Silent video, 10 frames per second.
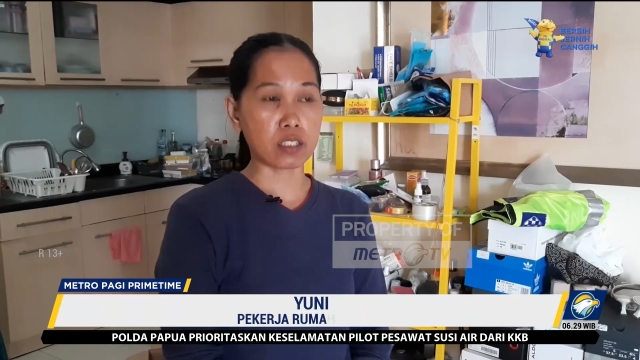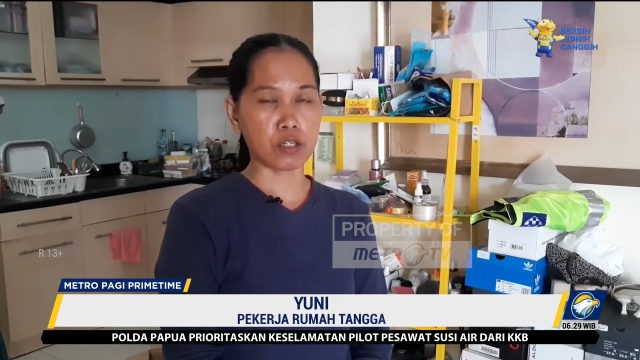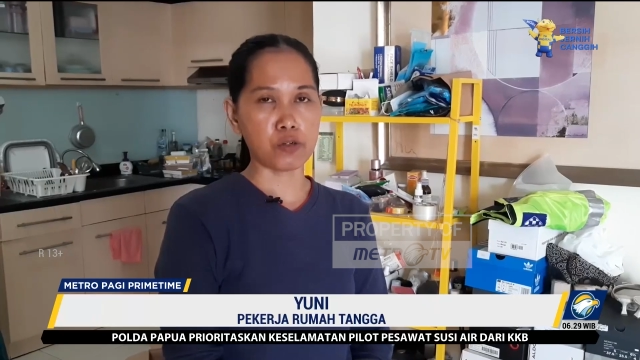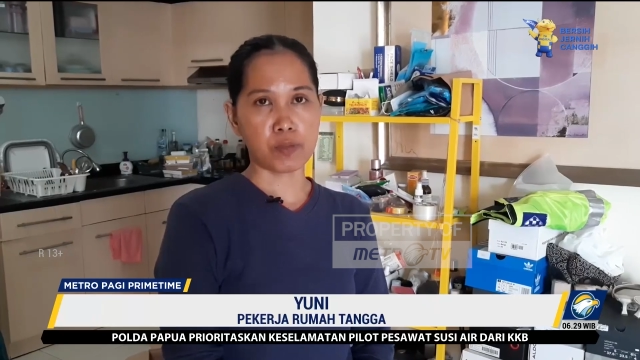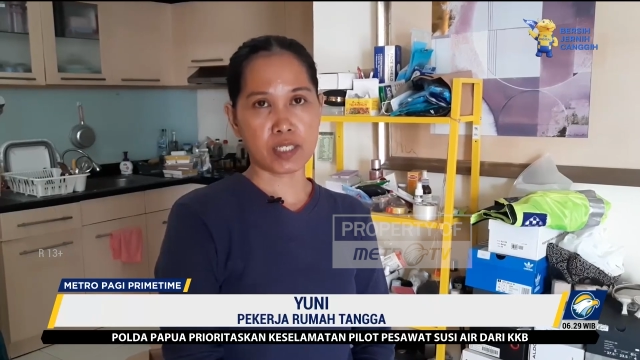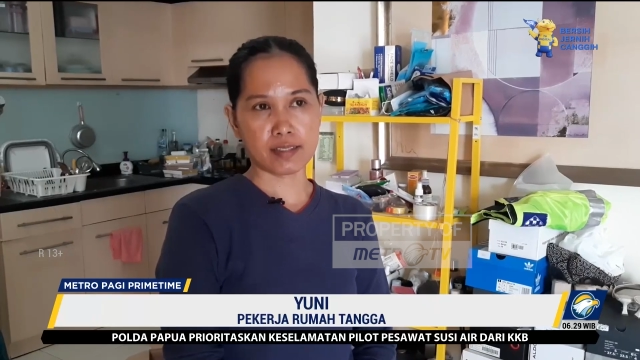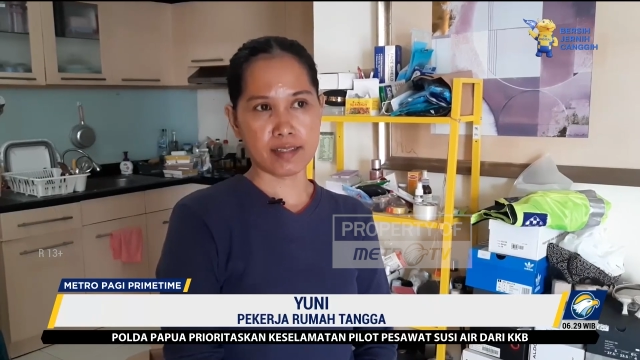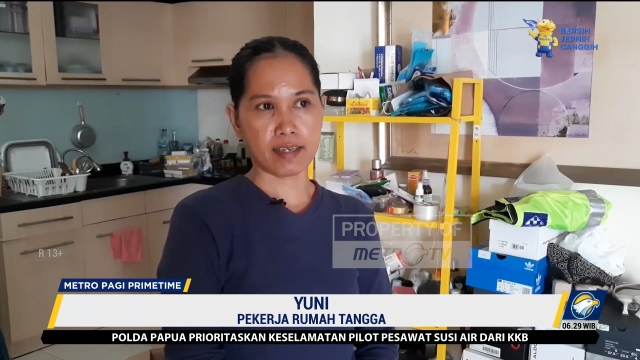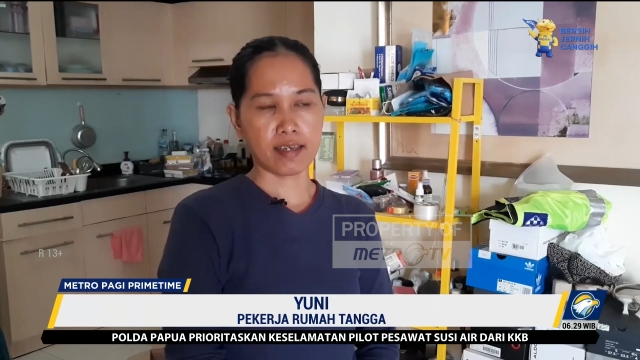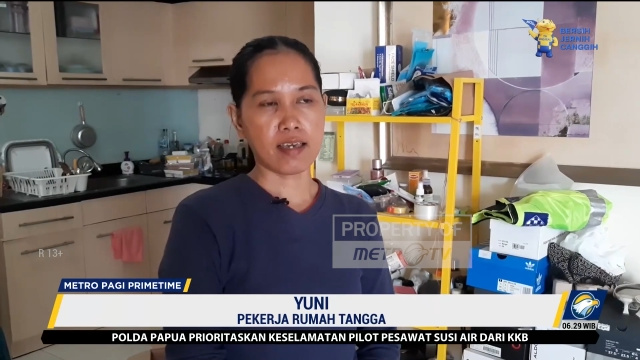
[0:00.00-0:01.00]
pekerja
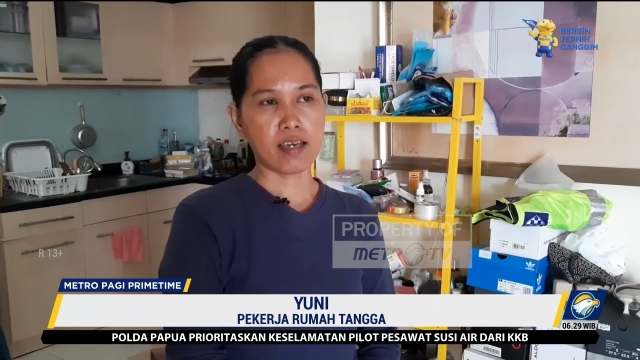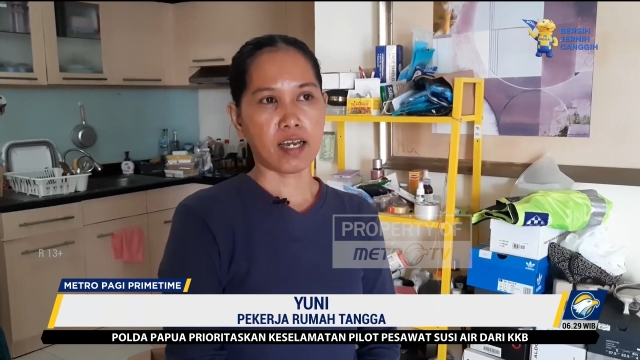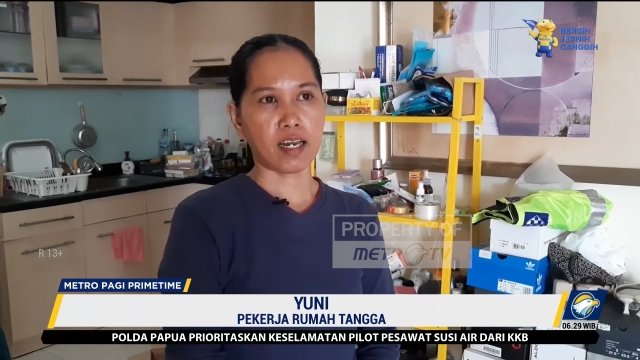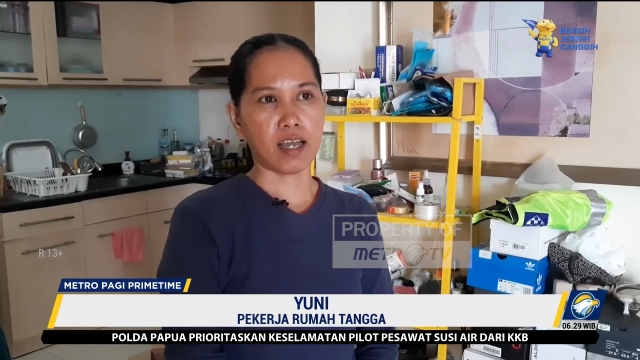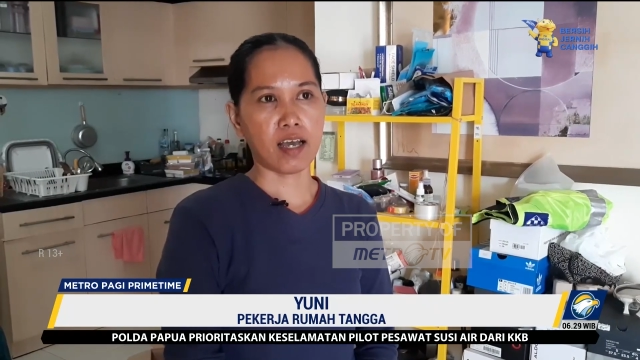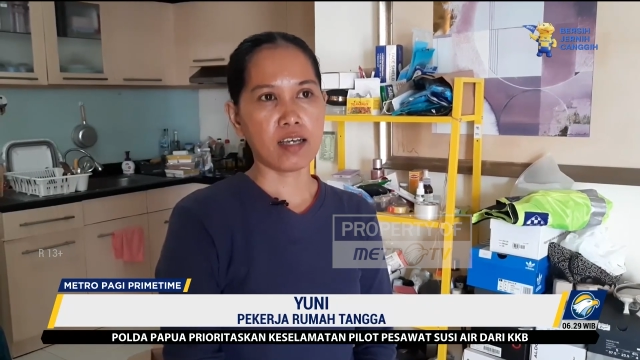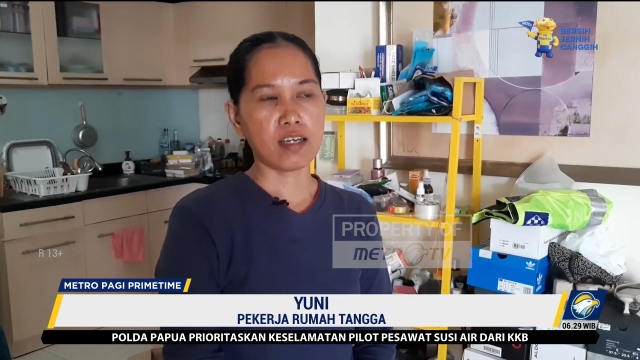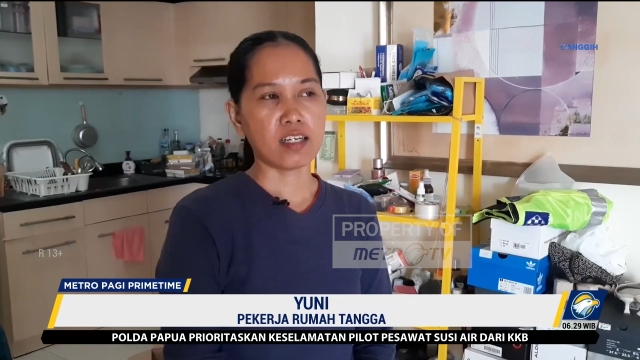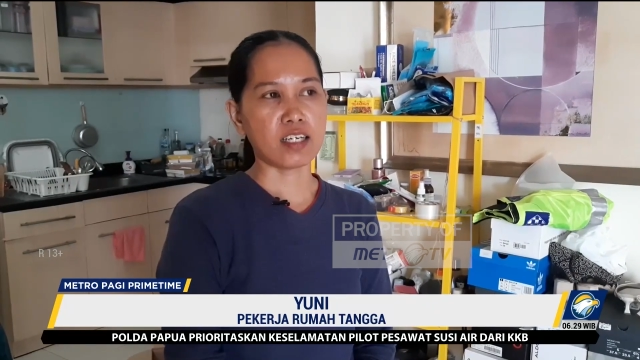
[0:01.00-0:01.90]
domestik karena